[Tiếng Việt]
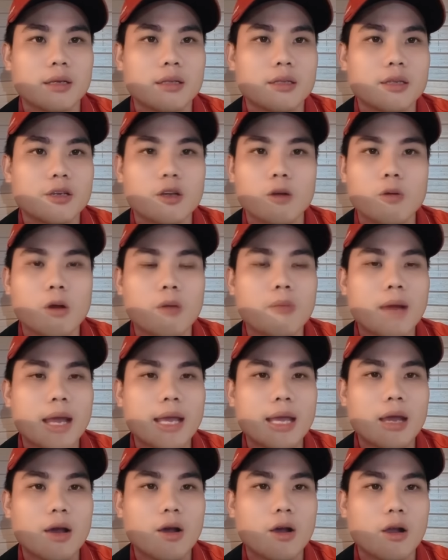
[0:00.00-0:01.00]
chứ cũng không
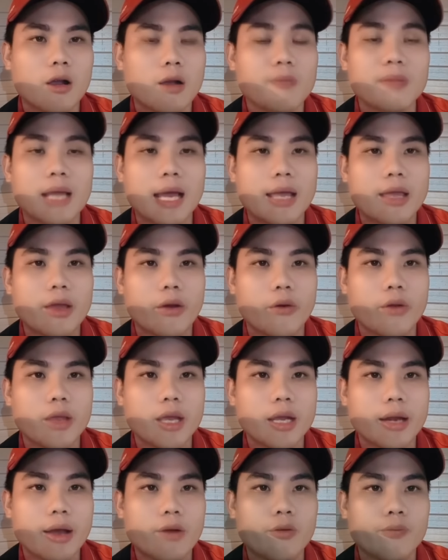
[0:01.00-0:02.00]
hay ho không tài
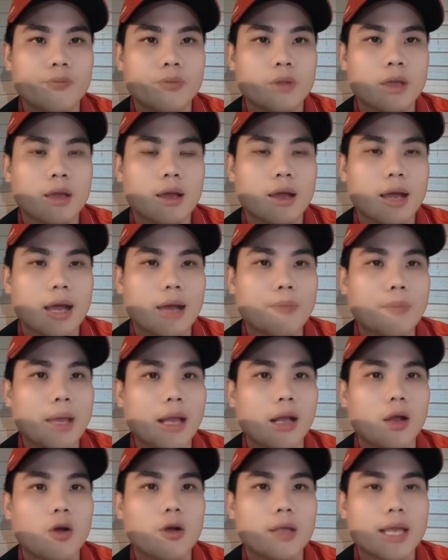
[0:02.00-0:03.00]
giỏi gì đâu à,
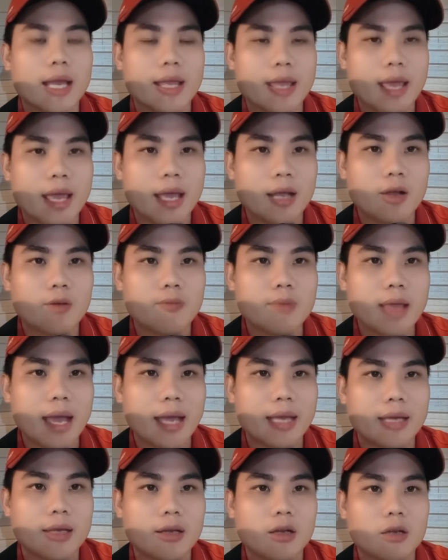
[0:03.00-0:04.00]
mẹ con nhà gia cũng
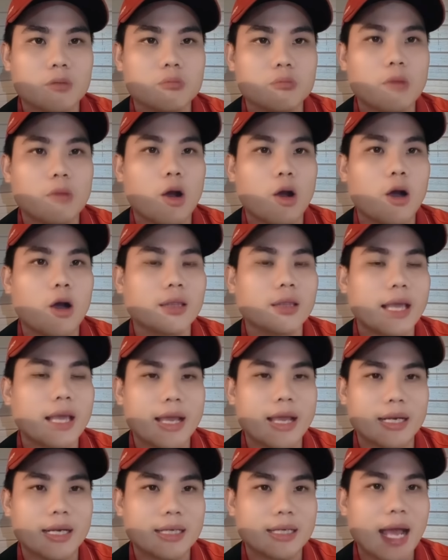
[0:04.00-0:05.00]
vậy cũng bỏ
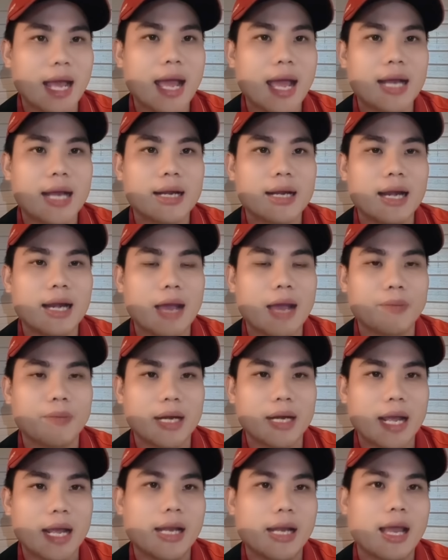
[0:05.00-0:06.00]
tiền ra để làm
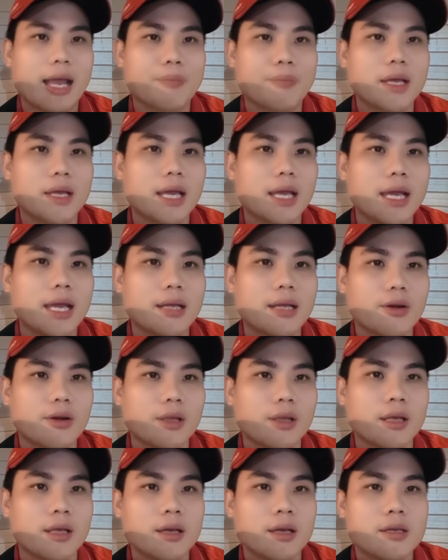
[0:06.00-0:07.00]
cái này làm cái kia
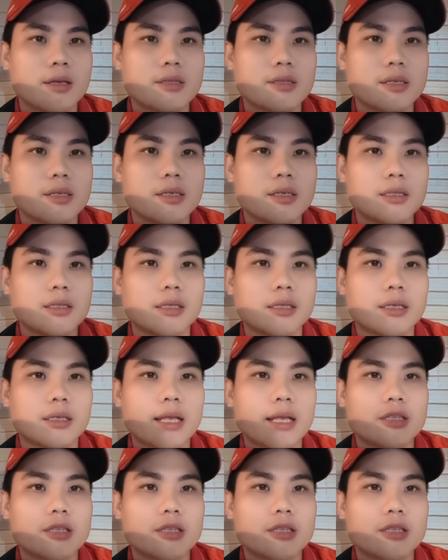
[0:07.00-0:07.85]
thôi chứ đi